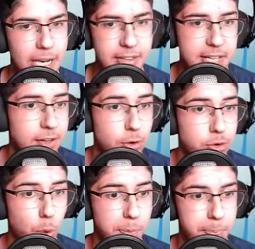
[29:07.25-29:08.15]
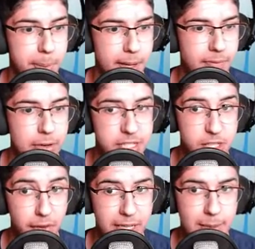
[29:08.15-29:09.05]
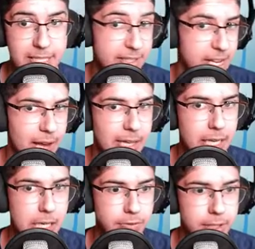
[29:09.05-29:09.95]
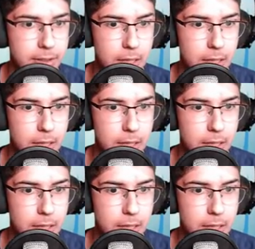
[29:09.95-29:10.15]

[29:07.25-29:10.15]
Ich werde dich einfach nur tot... Wenn du das jetzt häufiger machst, werde ich einfach angreifen dann.